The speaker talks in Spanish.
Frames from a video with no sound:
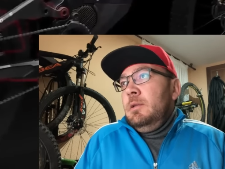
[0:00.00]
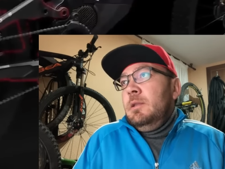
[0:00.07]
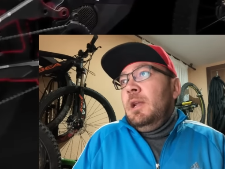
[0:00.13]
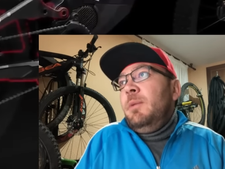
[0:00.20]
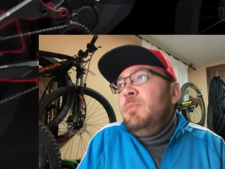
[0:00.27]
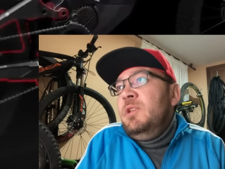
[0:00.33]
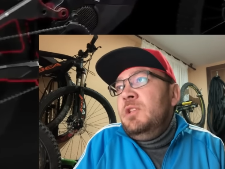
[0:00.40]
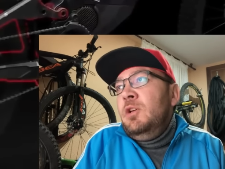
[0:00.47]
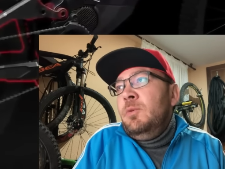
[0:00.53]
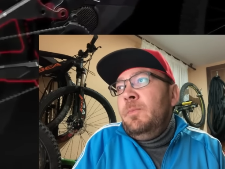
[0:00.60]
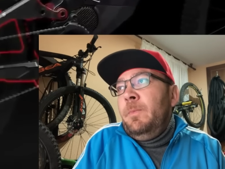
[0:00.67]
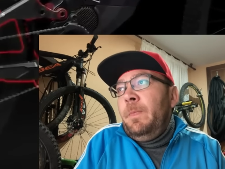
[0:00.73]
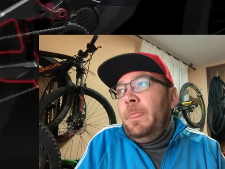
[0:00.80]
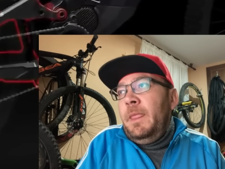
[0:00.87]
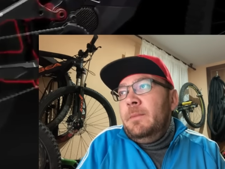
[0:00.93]

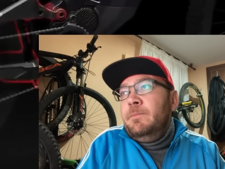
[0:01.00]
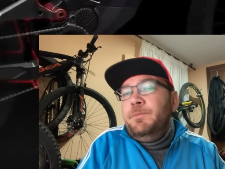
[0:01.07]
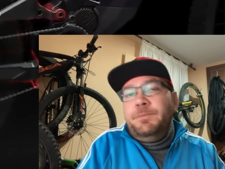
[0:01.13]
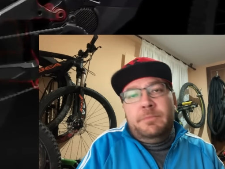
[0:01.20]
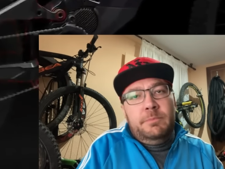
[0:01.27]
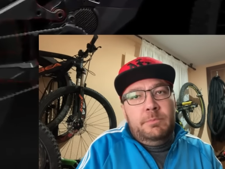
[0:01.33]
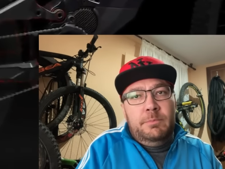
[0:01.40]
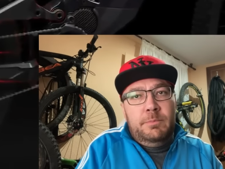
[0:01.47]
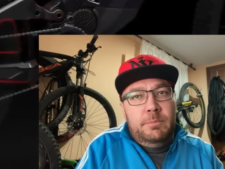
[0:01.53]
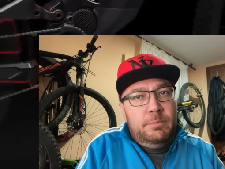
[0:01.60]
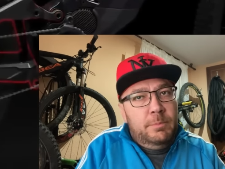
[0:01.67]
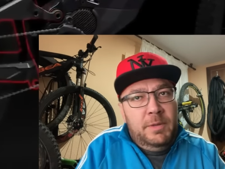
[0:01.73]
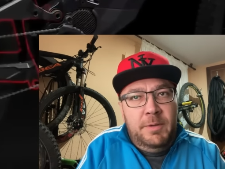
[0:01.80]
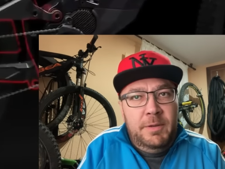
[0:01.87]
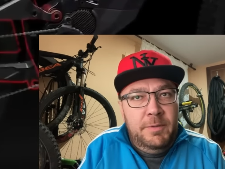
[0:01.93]
Transmisión.
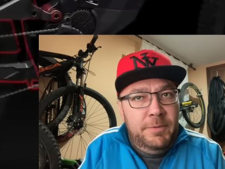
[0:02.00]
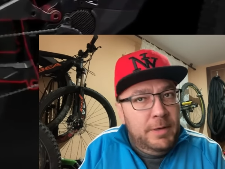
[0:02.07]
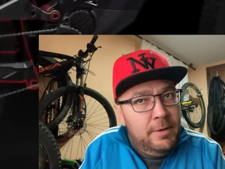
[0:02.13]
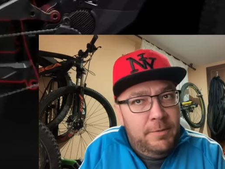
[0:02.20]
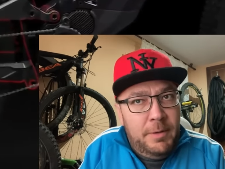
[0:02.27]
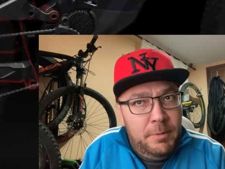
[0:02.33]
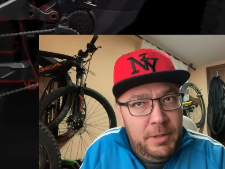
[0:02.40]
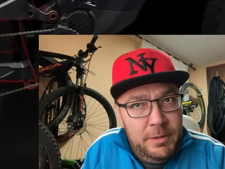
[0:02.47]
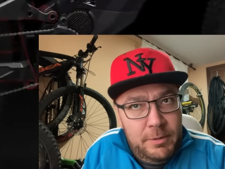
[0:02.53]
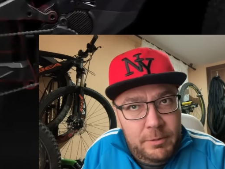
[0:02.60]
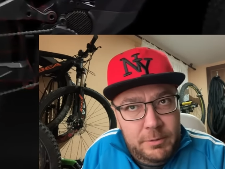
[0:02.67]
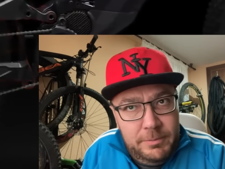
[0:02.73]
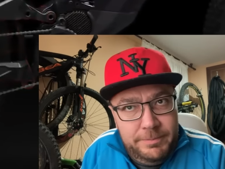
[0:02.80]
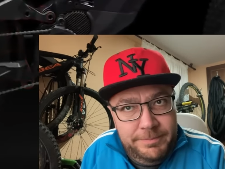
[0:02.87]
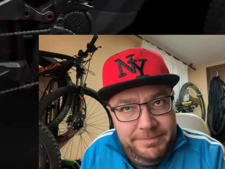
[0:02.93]
Mis frenos
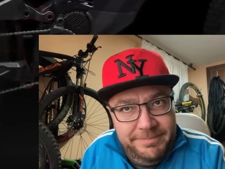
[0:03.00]
favoritos.